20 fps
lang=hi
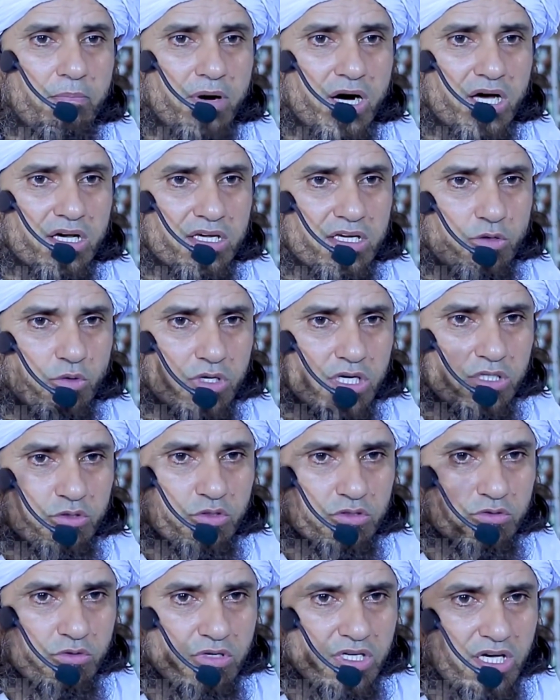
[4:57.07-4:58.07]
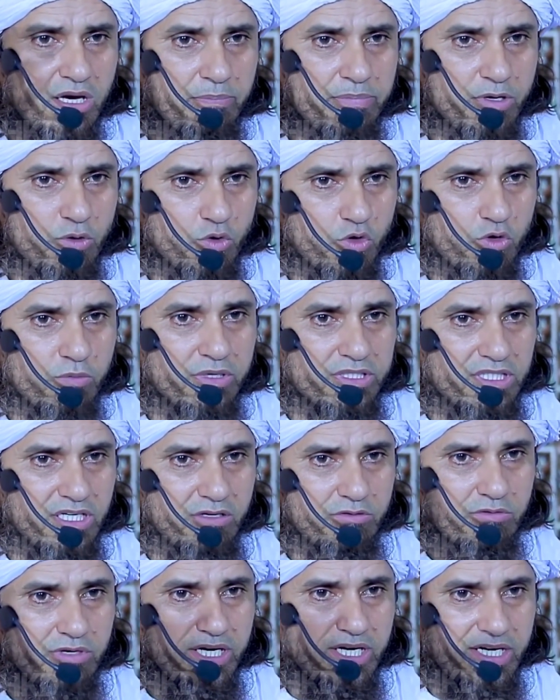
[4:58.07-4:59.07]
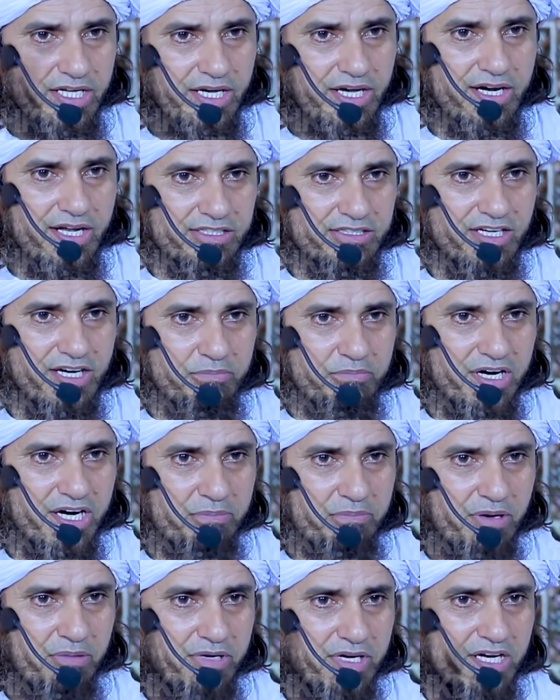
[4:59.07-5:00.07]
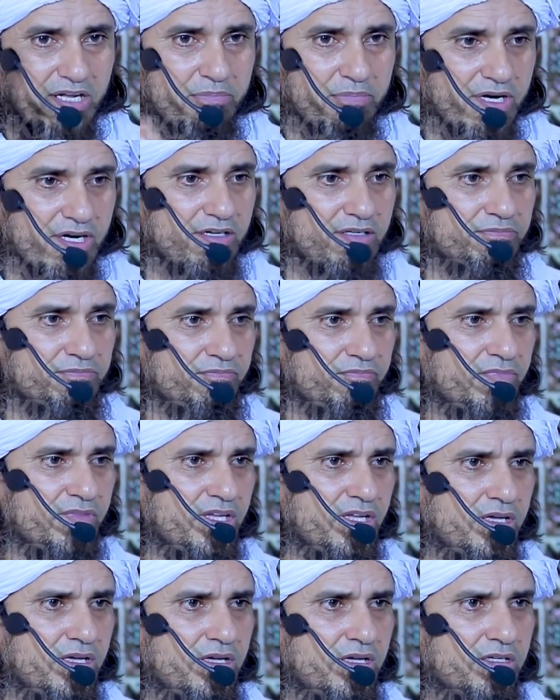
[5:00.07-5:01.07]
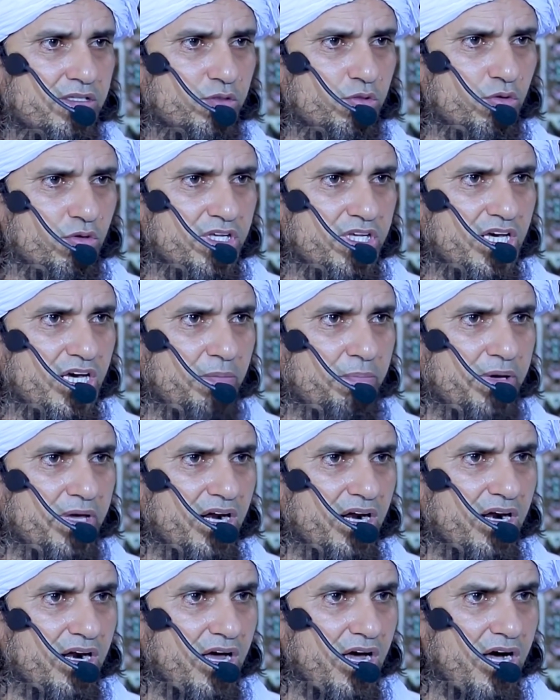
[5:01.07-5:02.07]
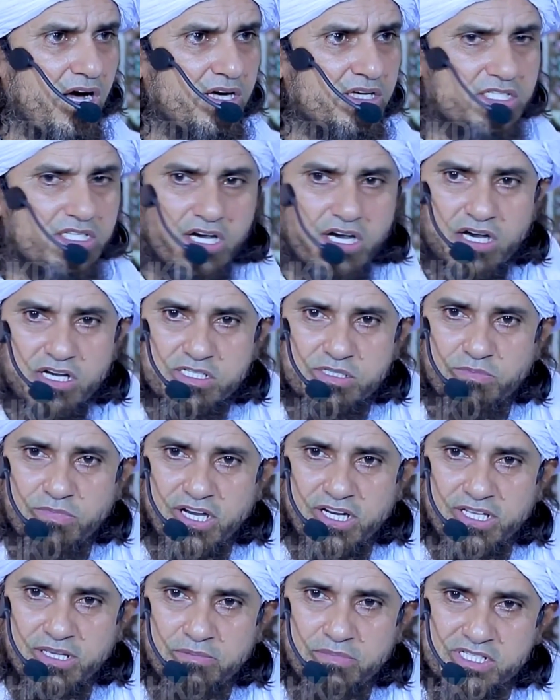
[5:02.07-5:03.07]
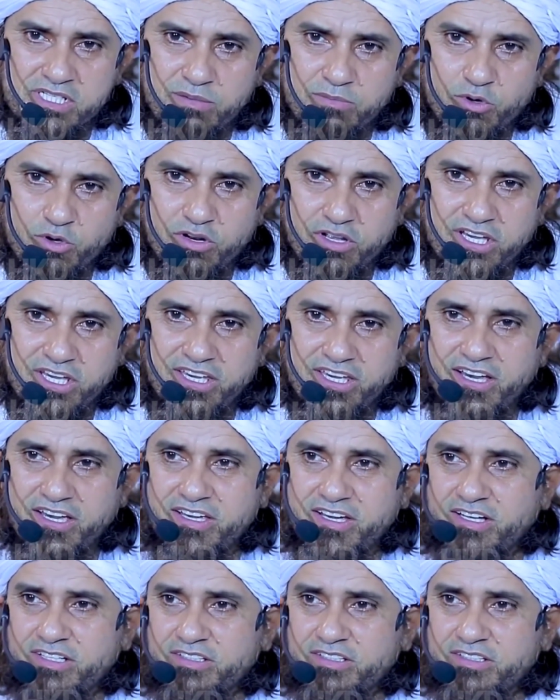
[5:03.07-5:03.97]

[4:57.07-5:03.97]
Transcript: बाकियों की तो दुनिया पे हुकूमतें हुई नहीं है ना इतने बड़े पैमाने पर दुनिया पे राज आसमानी मज़हबों ने किया